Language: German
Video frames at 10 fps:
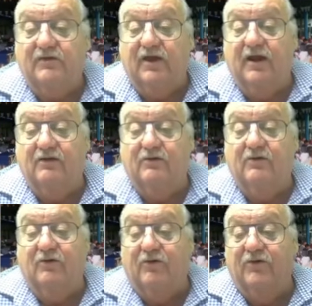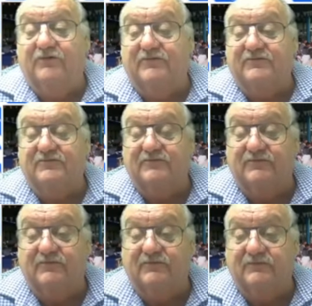Ja, und
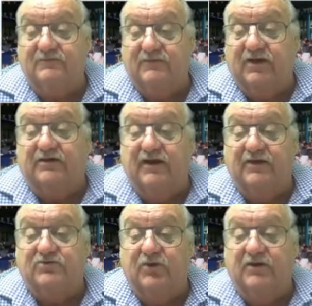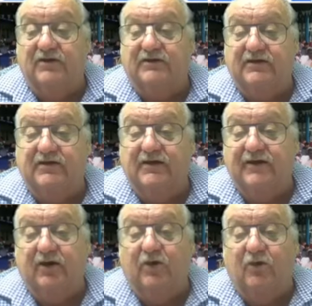ich natürlich in
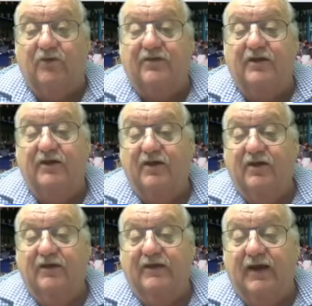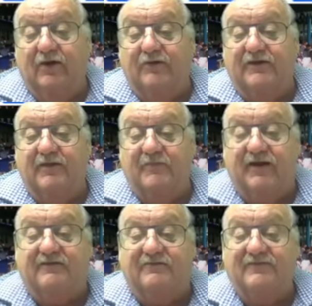Lederhose. Ja, und der
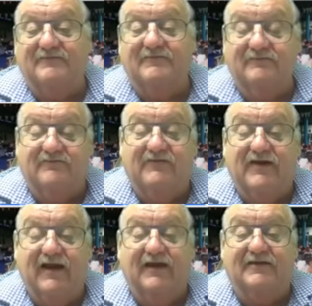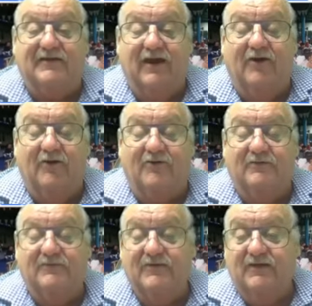Max vielleicht
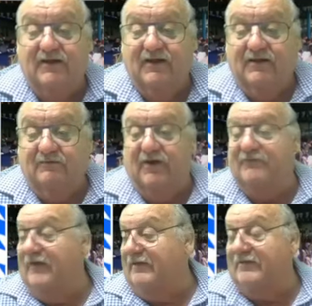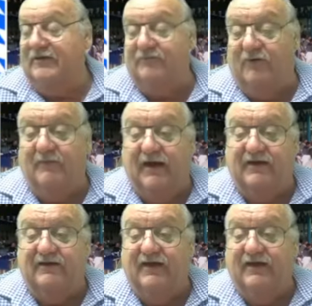auch. Ich weiß nicht, wo
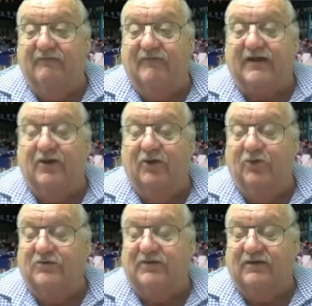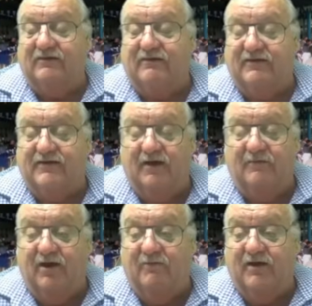mein äh, Wackelhut ist. Ich
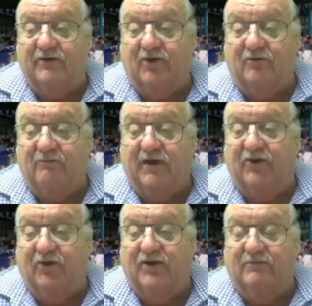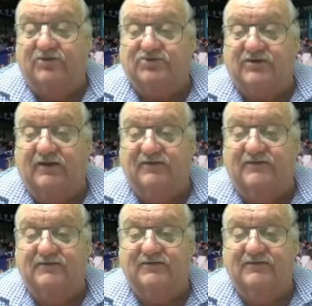habe aber noch paar neue
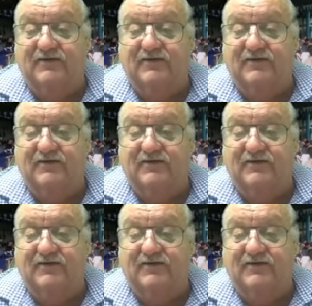bestellt,